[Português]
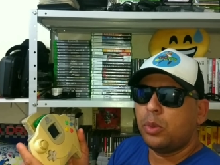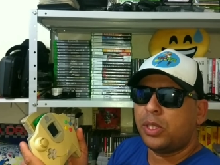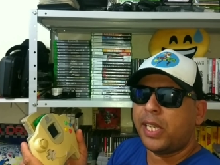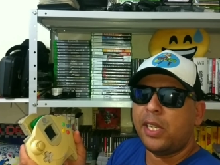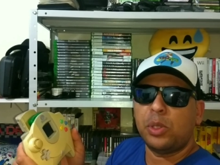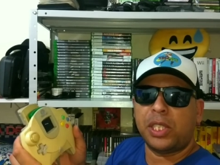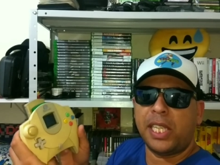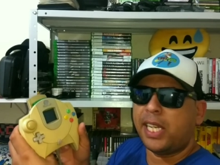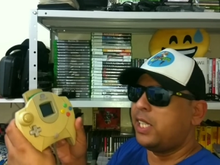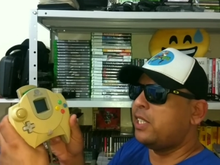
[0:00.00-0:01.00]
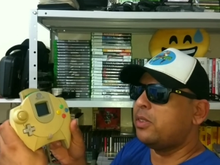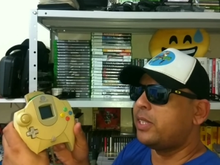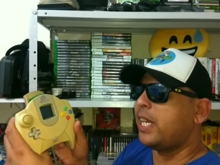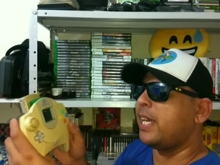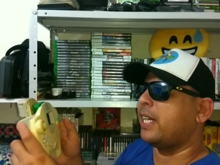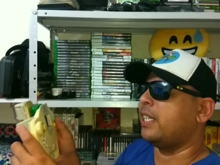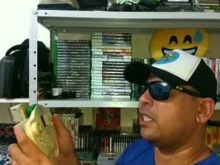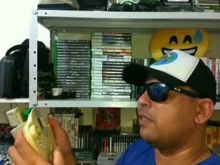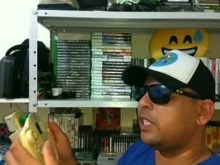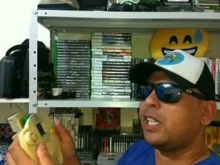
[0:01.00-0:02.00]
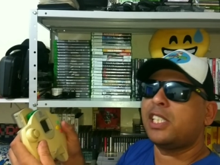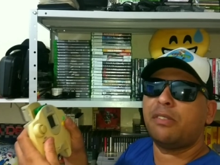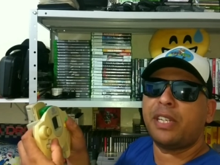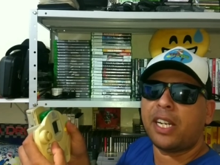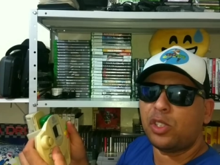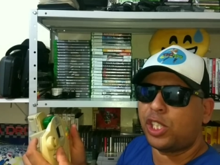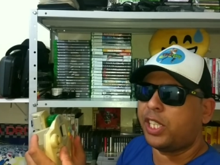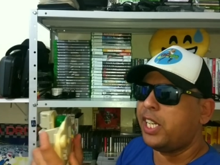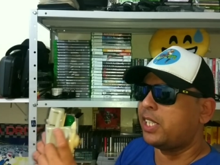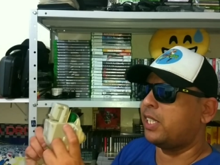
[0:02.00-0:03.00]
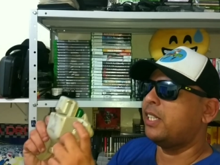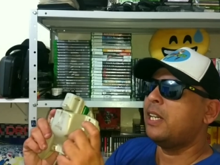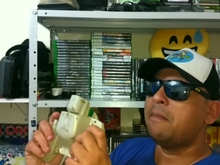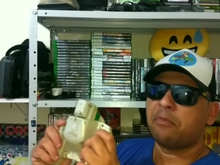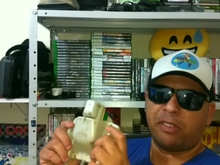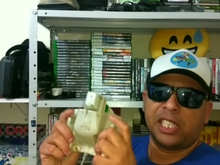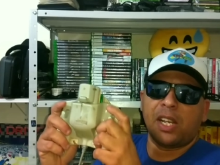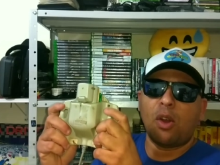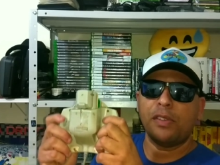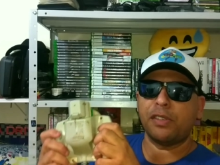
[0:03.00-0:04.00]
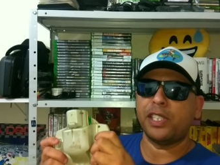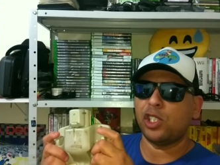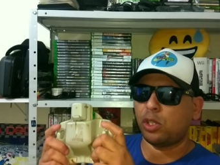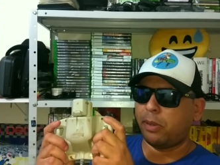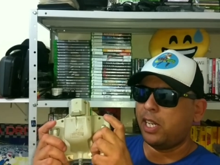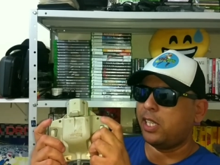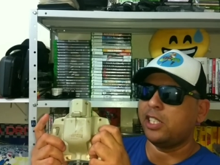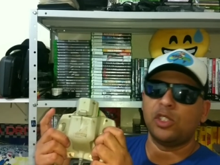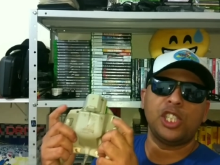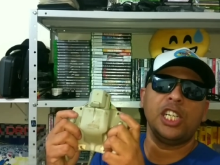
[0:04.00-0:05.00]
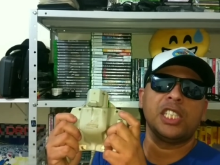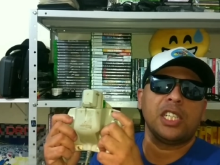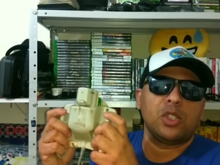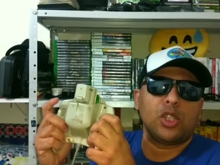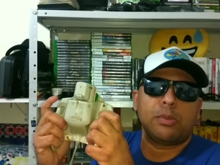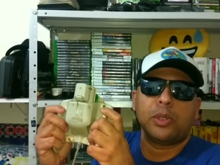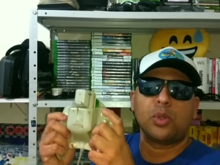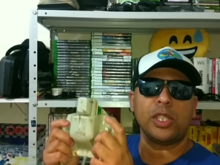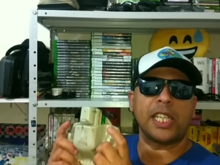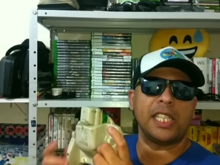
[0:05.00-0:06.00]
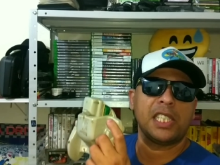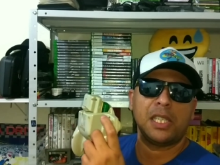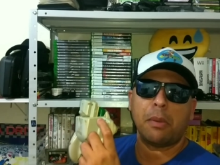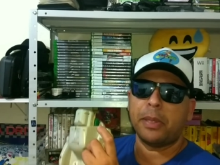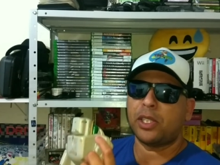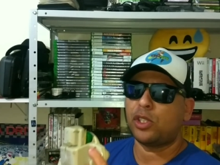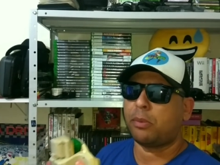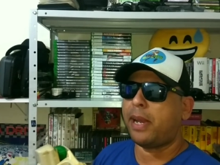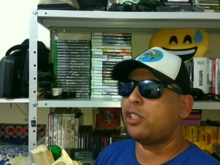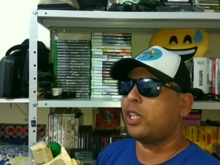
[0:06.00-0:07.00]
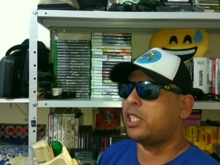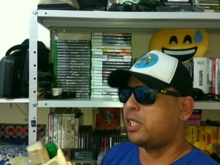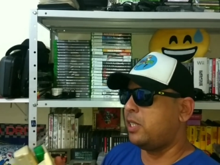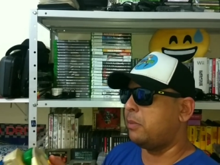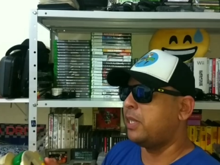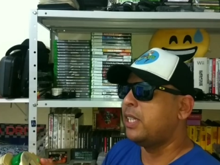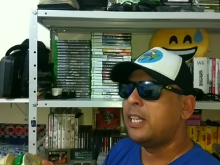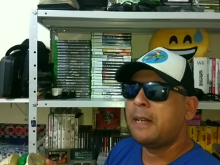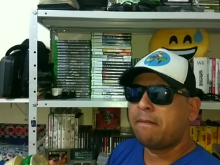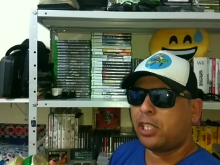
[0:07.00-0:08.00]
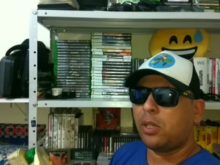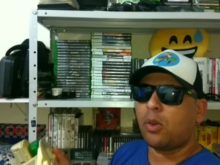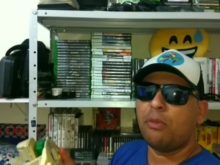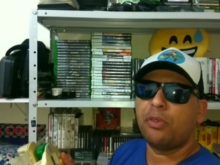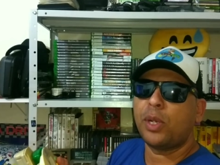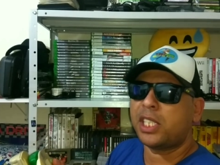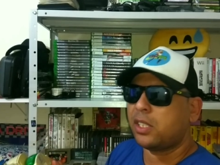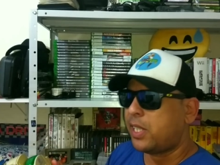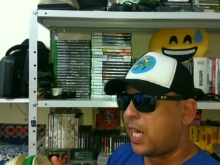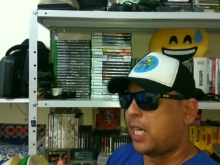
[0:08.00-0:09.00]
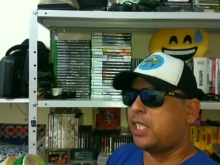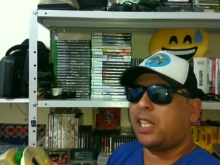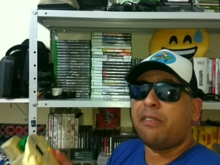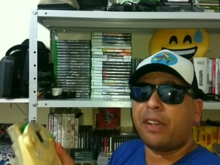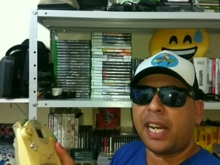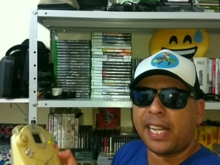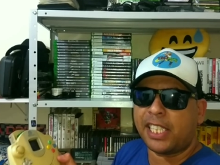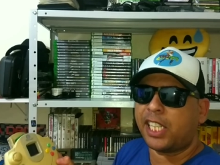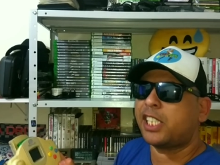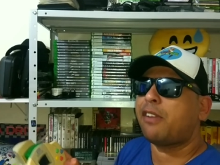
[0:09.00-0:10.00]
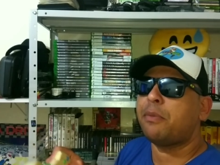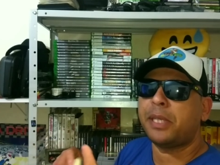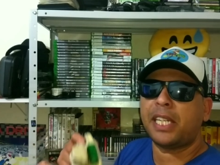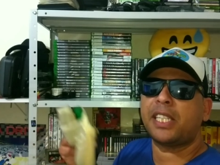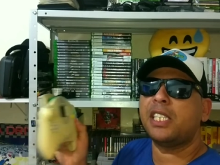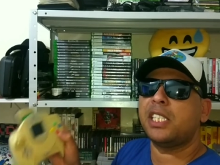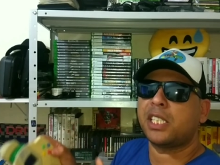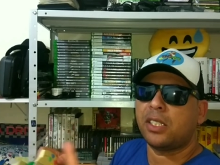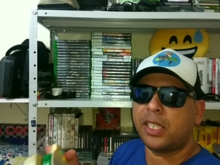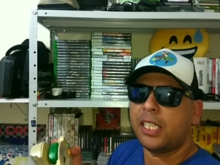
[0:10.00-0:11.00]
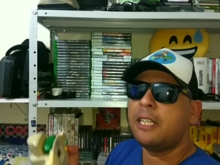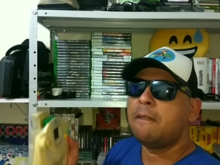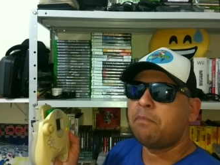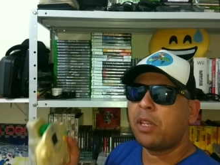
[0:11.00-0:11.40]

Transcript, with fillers: o Z e o C. E não tem, cara. Então você tem que se virar nos 30. Fazer igual você fazia no Super Nintendo, utilizando dois botões aqui em cima, botando os médios lá em cima. Fazer uma configuração danada. Sem falar que já estávamos na transição, né?